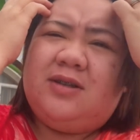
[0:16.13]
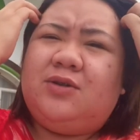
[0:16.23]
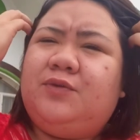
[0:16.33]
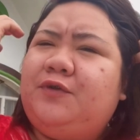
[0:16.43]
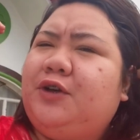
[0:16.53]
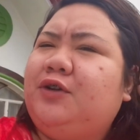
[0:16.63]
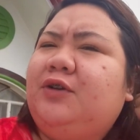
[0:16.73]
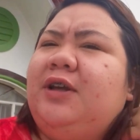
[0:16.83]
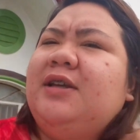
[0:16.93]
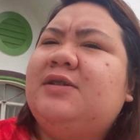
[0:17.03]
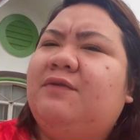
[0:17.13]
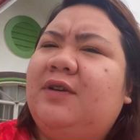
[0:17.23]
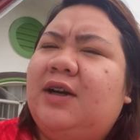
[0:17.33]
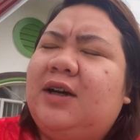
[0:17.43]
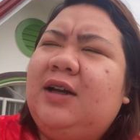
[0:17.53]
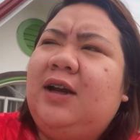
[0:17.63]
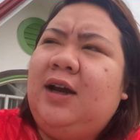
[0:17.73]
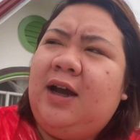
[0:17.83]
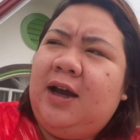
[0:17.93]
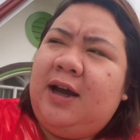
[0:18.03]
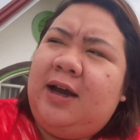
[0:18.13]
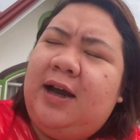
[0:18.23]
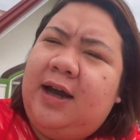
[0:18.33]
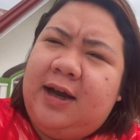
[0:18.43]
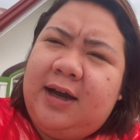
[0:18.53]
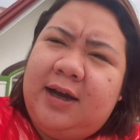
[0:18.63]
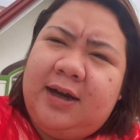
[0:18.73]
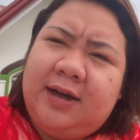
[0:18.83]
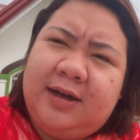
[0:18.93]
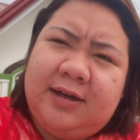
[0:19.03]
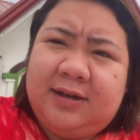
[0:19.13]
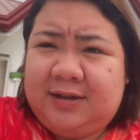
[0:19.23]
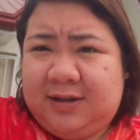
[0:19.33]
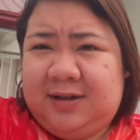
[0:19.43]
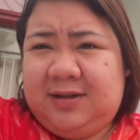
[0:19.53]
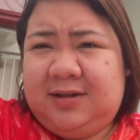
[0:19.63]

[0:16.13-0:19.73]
So for today's vlog, uh,